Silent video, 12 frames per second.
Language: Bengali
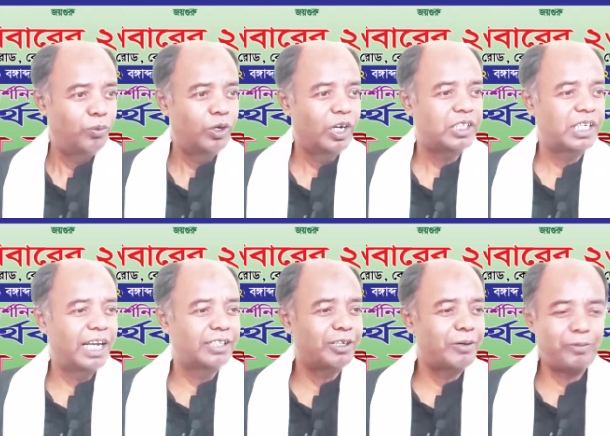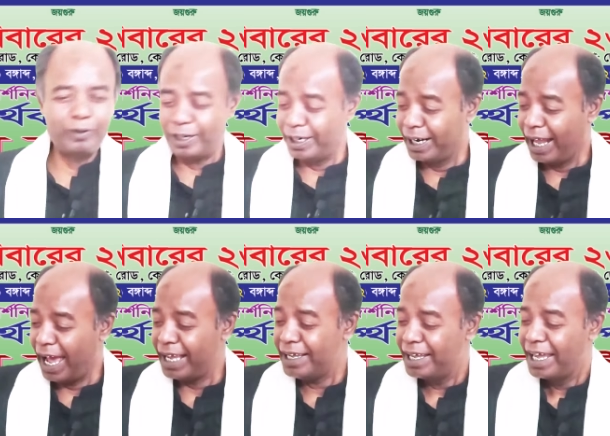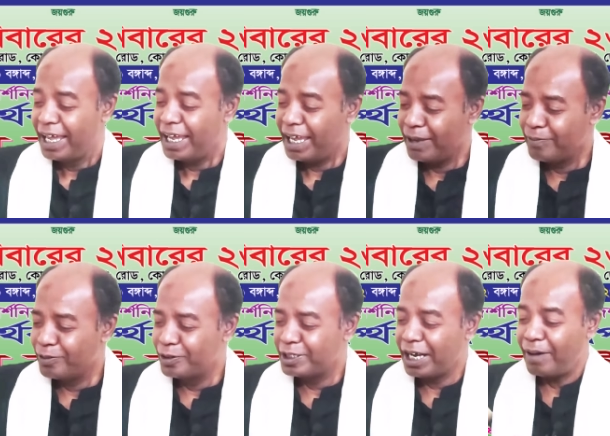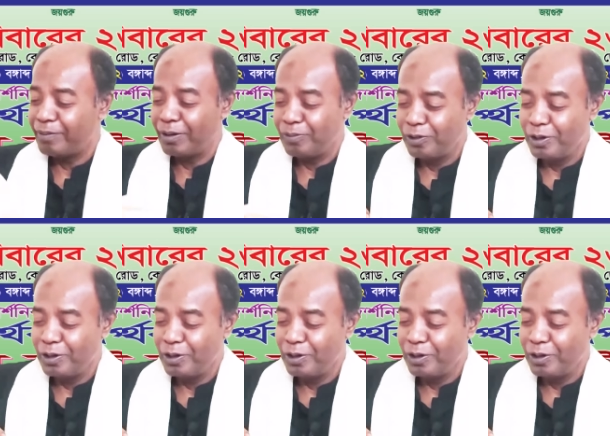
বইটা শেষ হওয়ার পরে নাই এই বইটা আমরা